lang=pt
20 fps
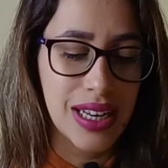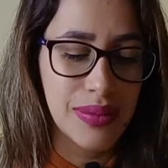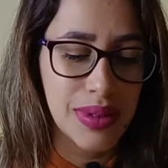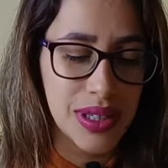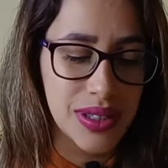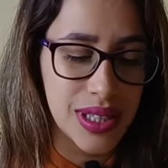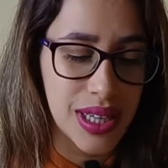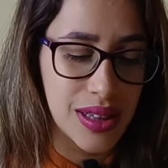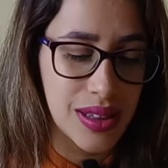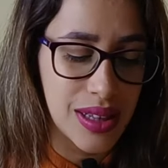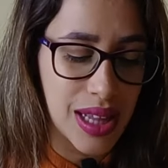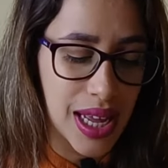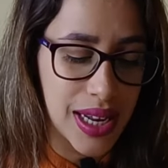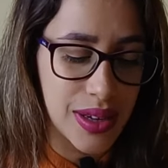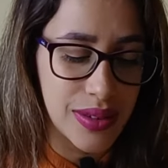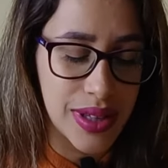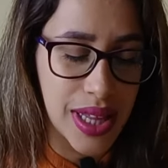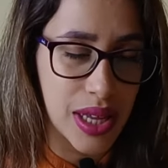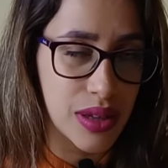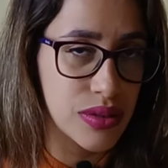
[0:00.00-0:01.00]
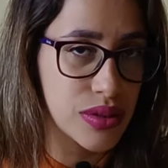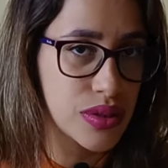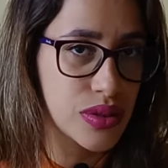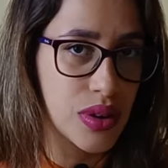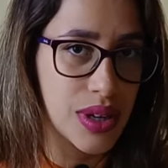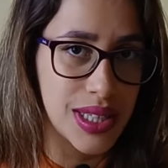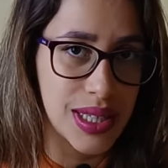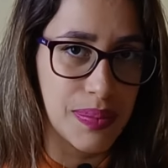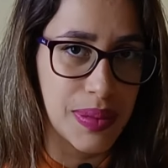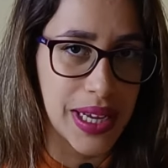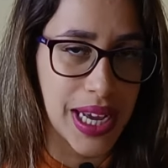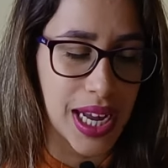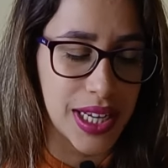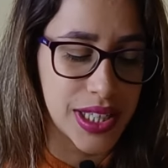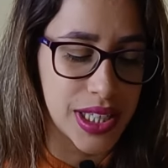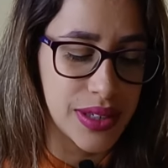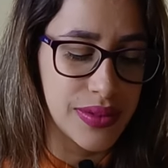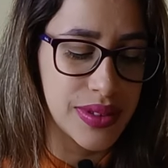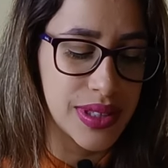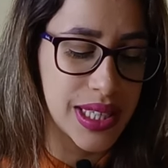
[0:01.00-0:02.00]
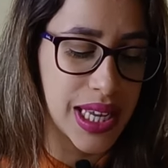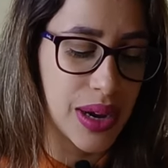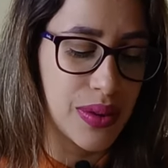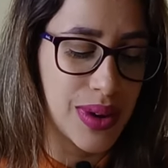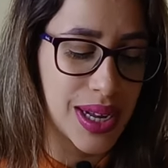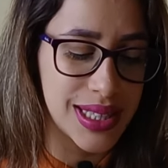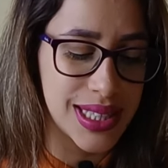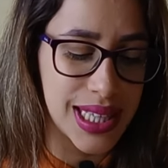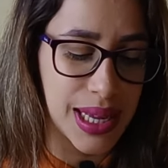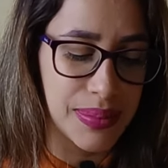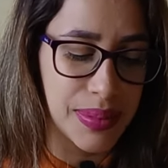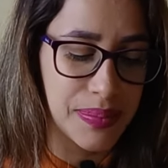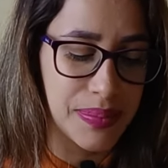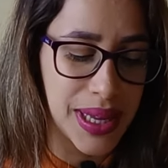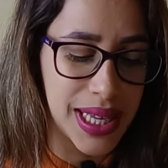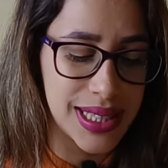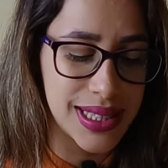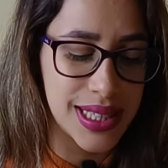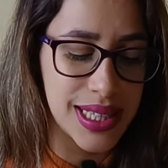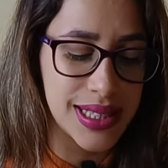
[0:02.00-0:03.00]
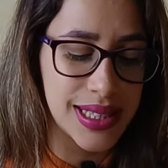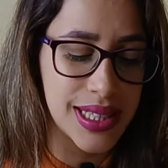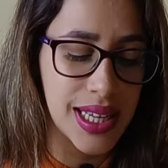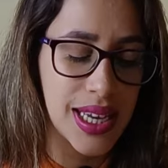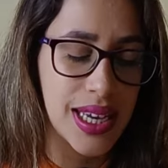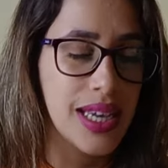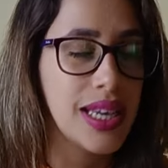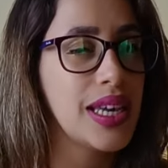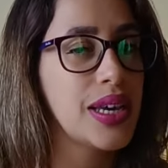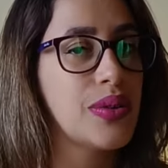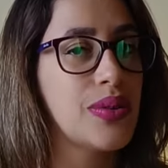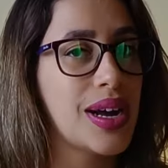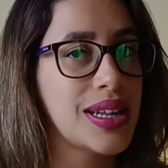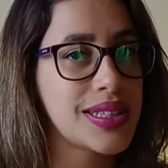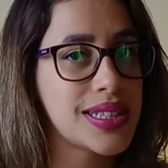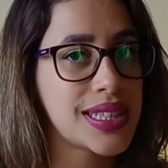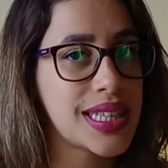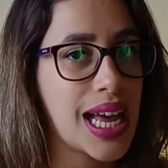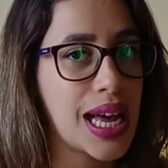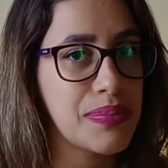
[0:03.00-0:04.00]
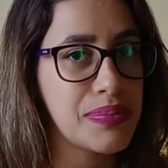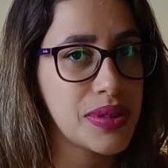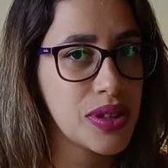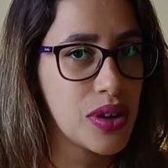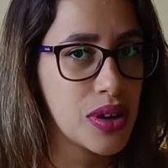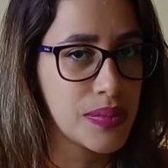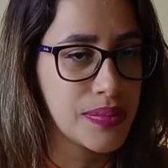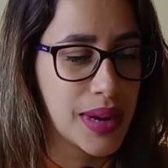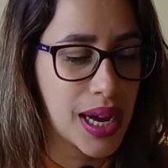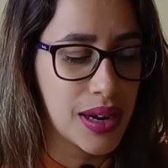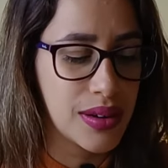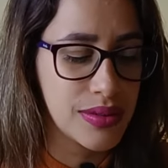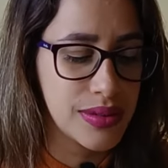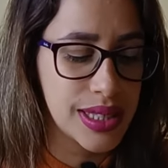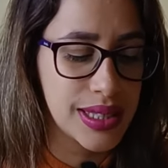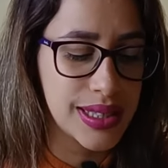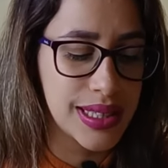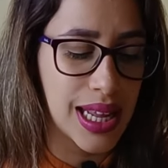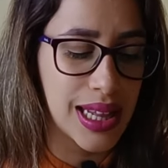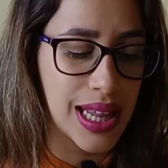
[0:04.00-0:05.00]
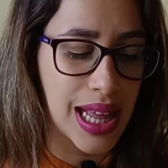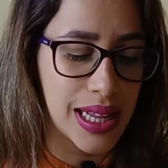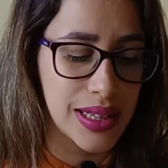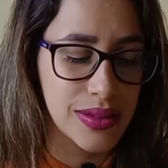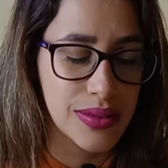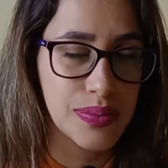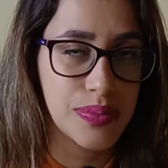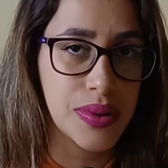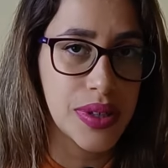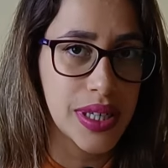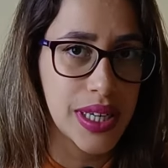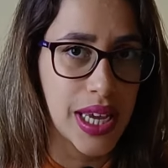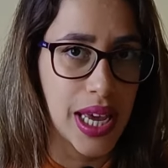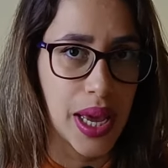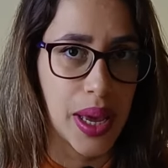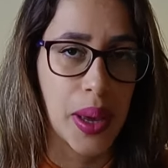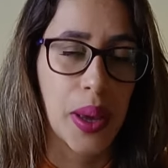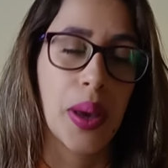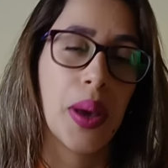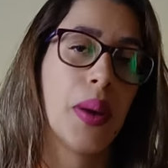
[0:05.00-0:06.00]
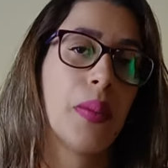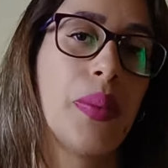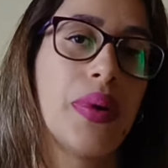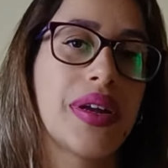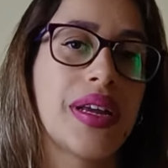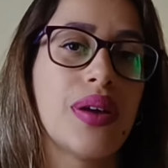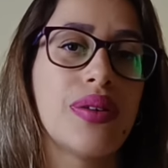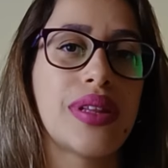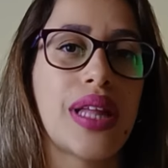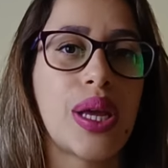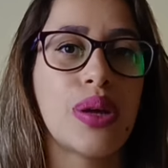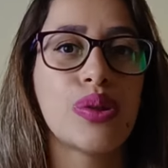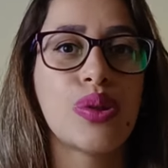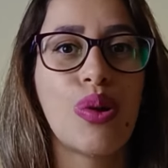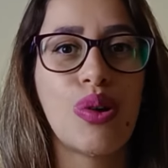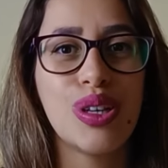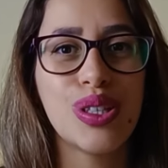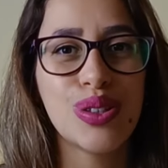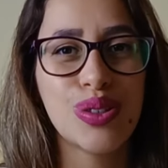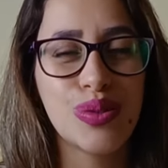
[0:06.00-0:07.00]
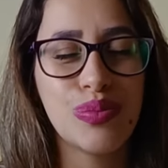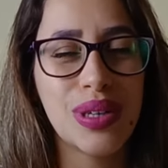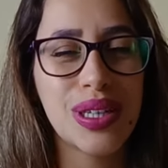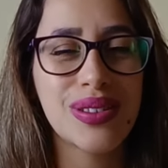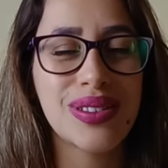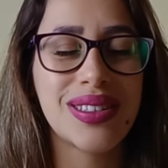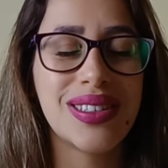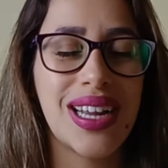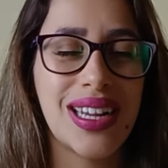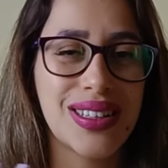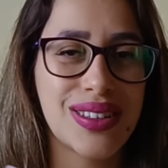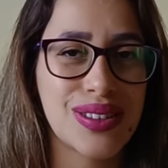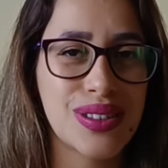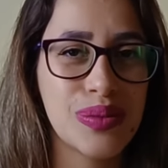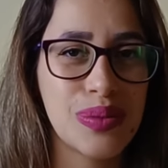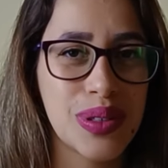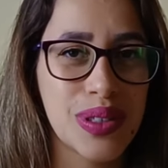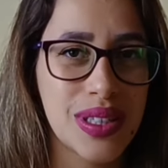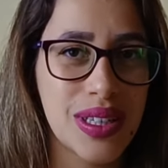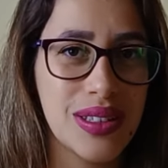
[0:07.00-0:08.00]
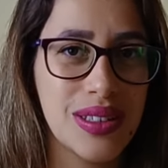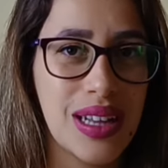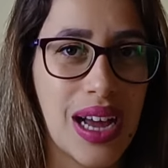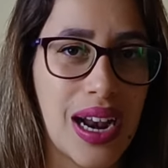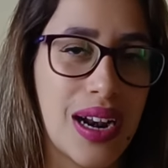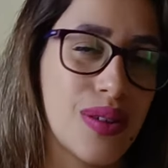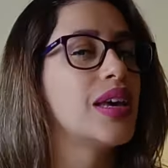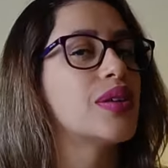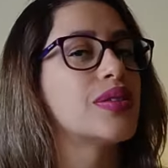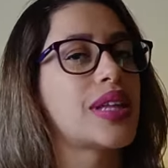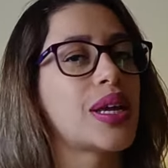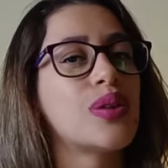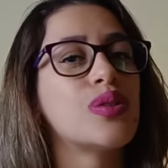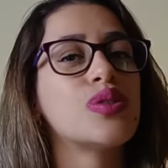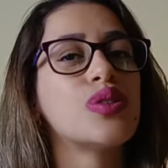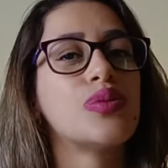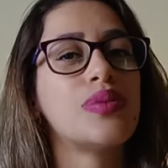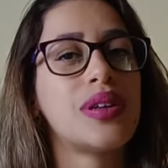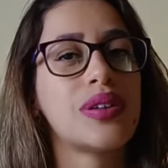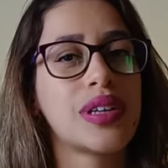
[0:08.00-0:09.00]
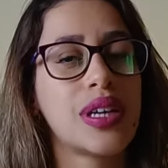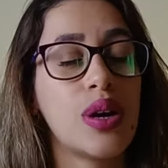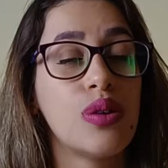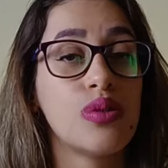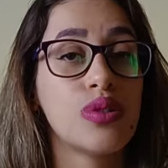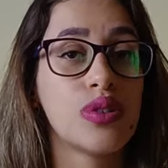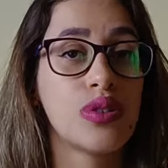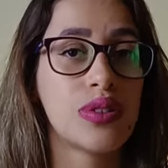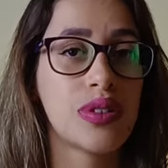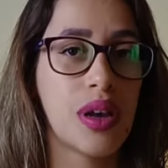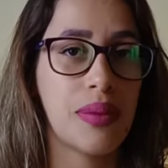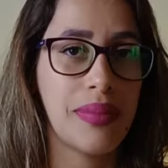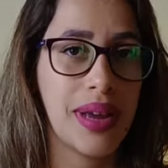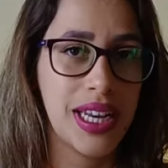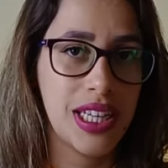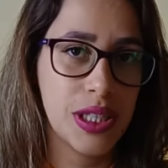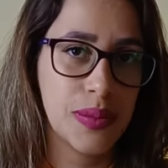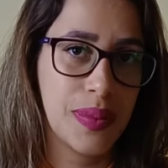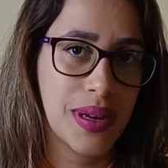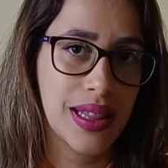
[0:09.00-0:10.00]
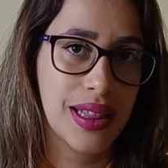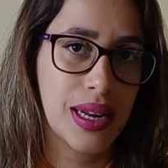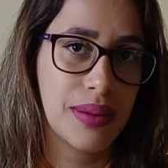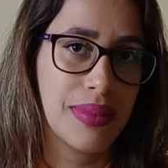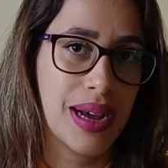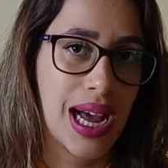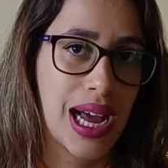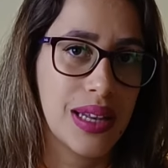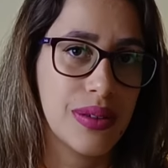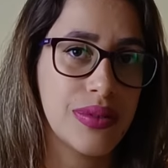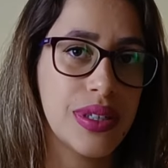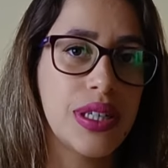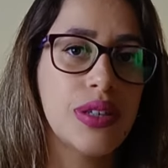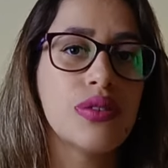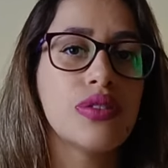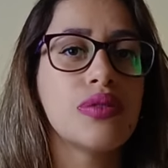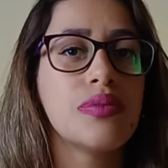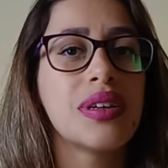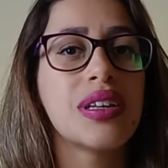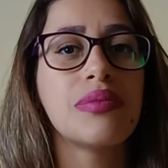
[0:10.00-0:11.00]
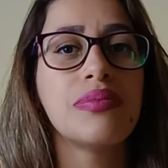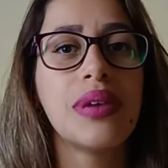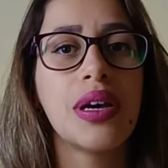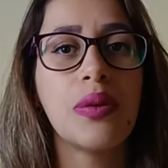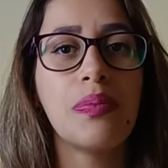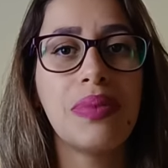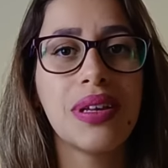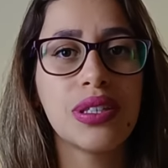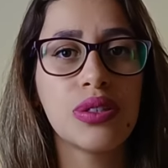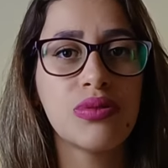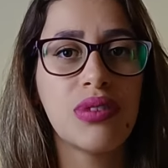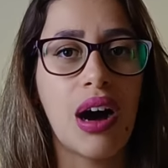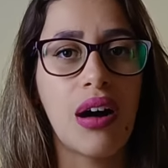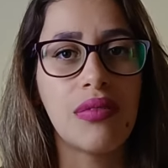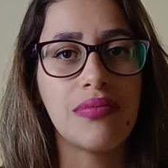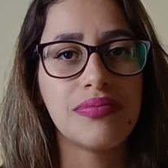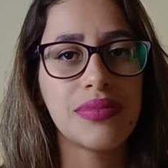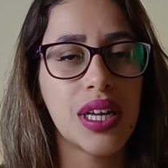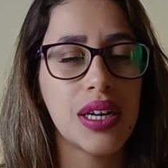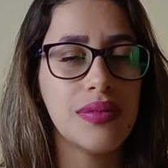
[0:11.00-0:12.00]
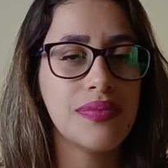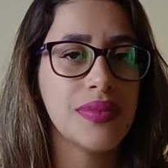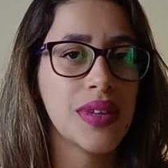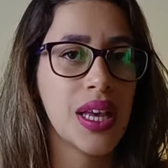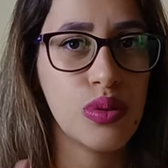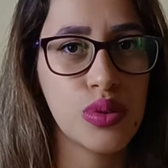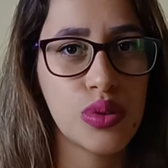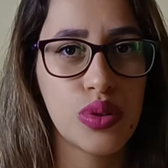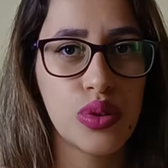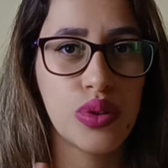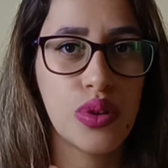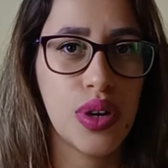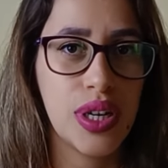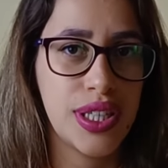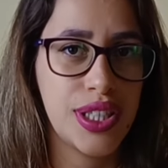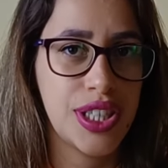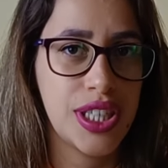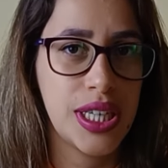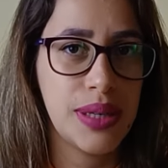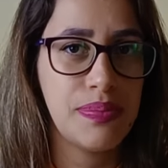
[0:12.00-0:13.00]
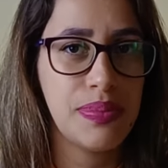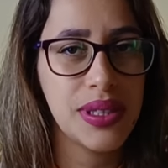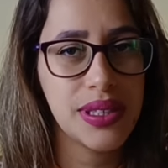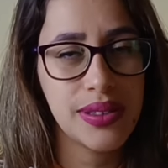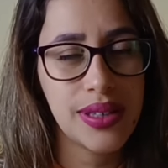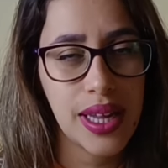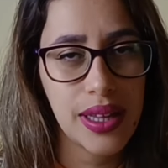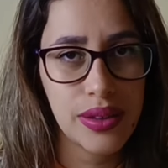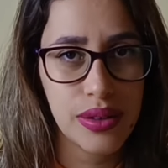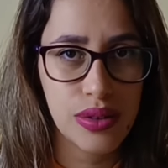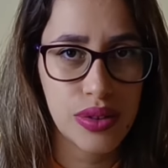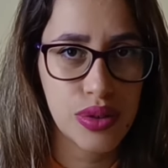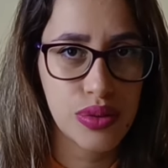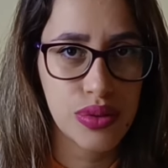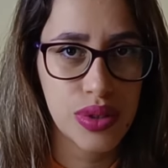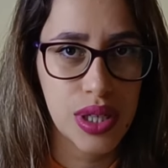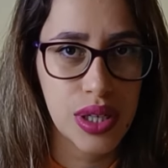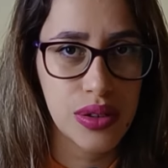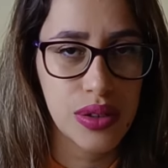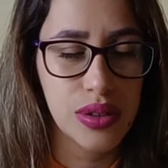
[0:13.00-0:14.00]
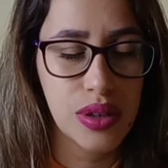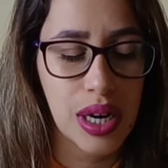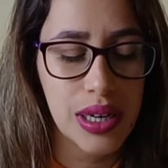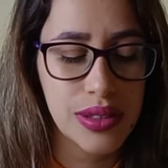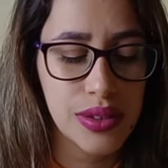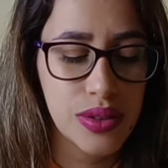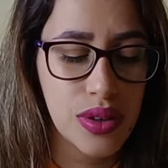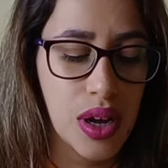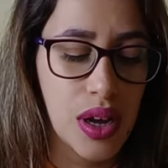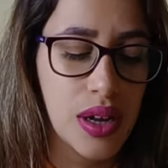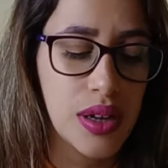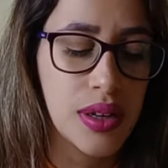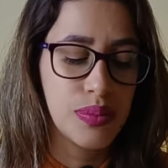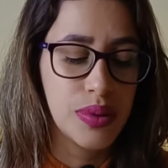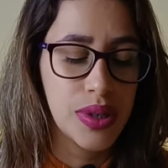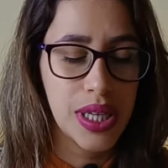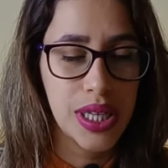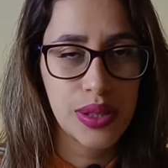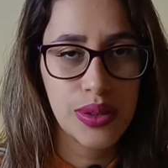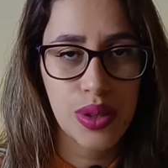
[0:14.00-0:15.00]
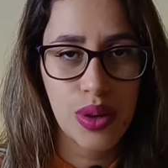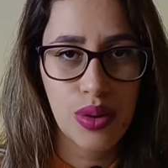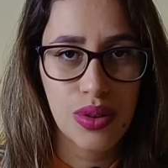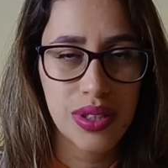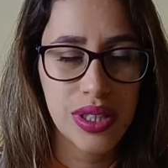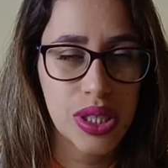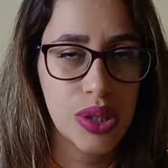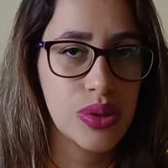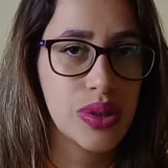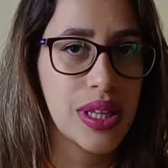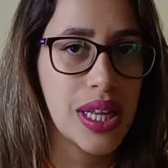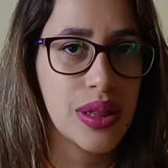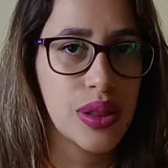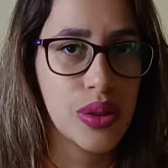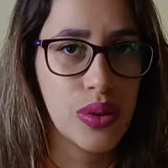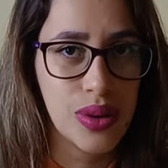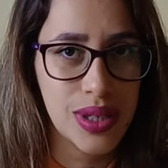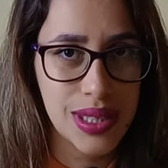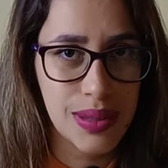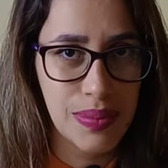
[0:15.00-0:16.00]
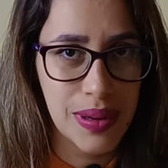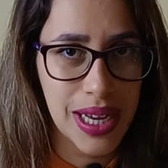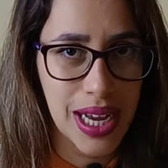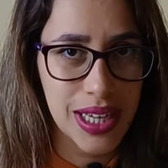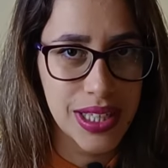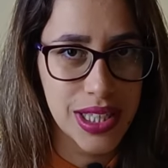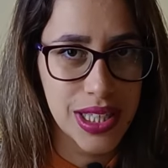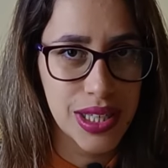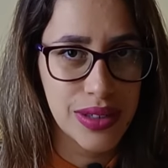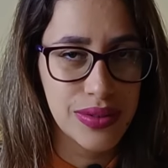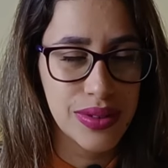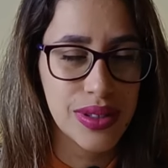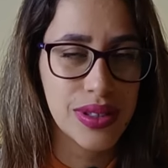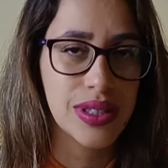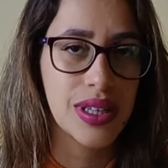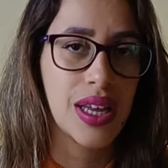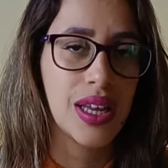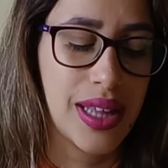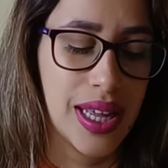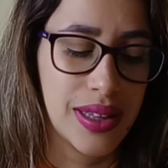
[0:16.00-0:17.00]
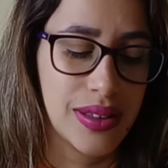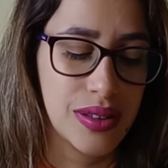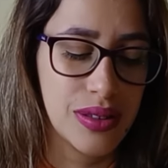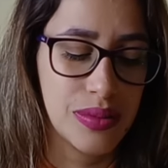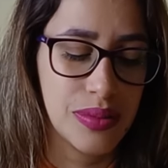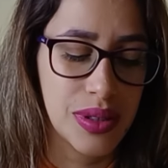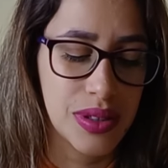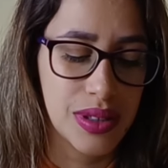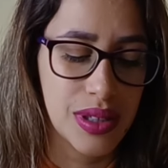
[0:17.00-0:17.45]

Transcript: no meu celular eu tenho os dois aplicativos, que é o WhatsApp Business e o WhatsApp normal instalado. Por quê? porque eu tenho dois números dentro do meu celular. Eu tenho um número que eu uso somente para trabalho e um número meu pessoal. Então, uso dois chips dentro de um celular só, por isso eu consigo ter dois aplicativos dentro do meu